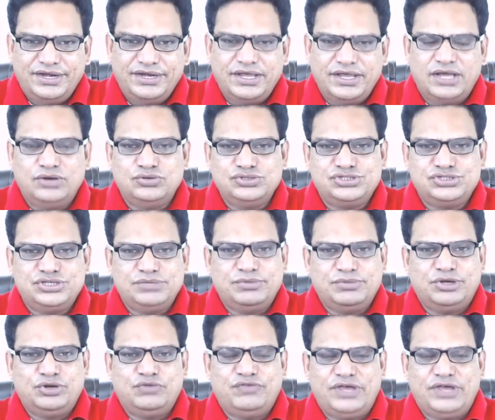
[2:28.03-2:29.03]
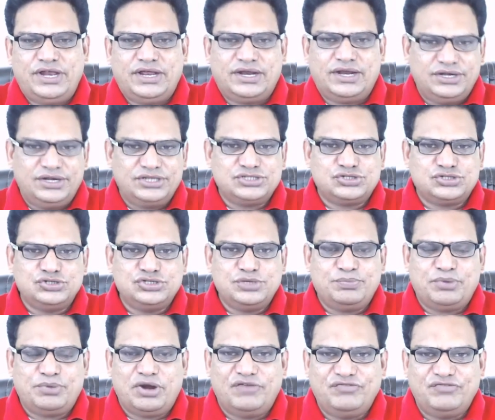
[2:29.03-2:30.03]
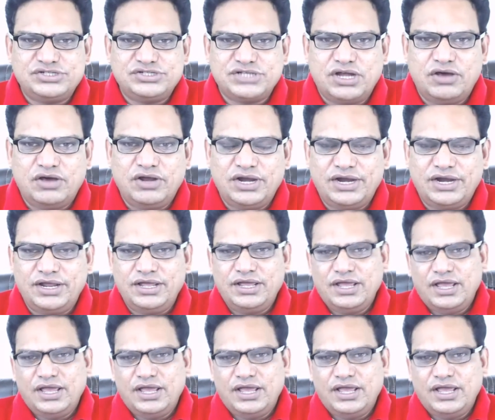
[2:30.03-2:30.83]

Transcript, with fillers: ఇండియా నుంచి మరియు వేరే కంట్రీస్ నుంచి ప్రాఫిట్స్ రావాలి